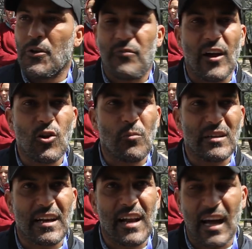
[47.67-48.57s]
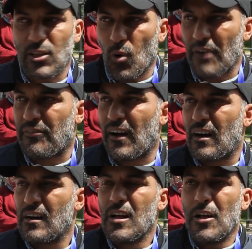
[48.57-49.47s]
فاليوم درنا هاد الوقفه
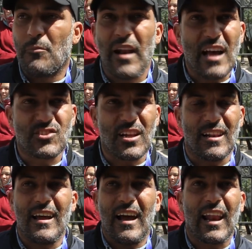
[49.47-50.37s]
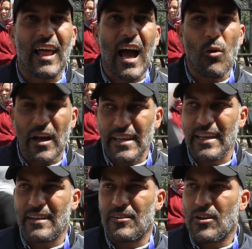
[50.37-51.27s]
من اجل
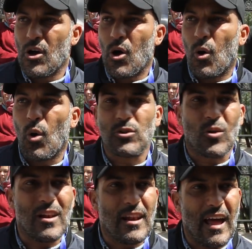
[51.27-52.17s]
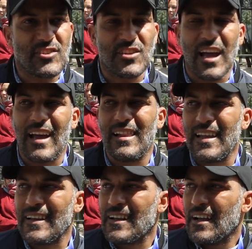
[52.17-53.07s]
القوانين وهذوك الاشياء
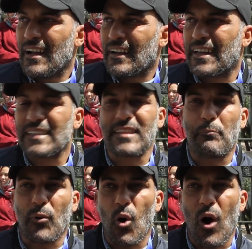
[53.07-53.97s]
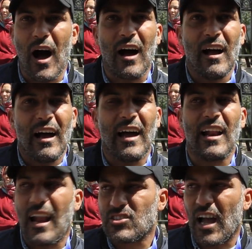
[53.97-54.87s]
اللي كيطبقوها على
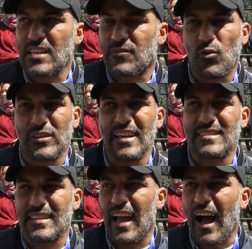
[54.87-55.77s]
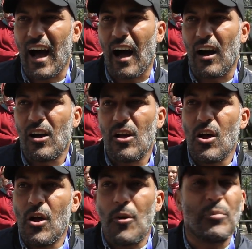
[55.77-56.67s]
الاشخاص في وضعيه اعاقه
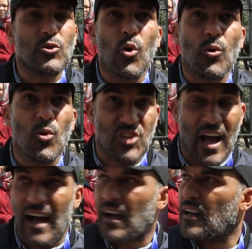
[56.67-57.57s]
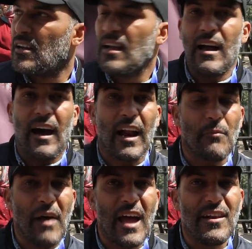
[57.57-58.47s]
بدون وجه حق
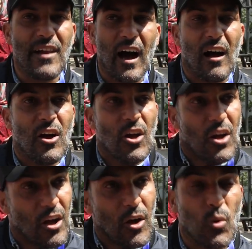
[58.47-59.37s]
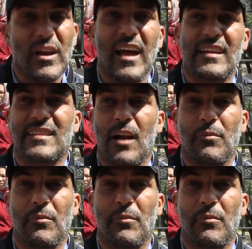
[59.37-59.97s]
رغم ان آه، ولايه الدار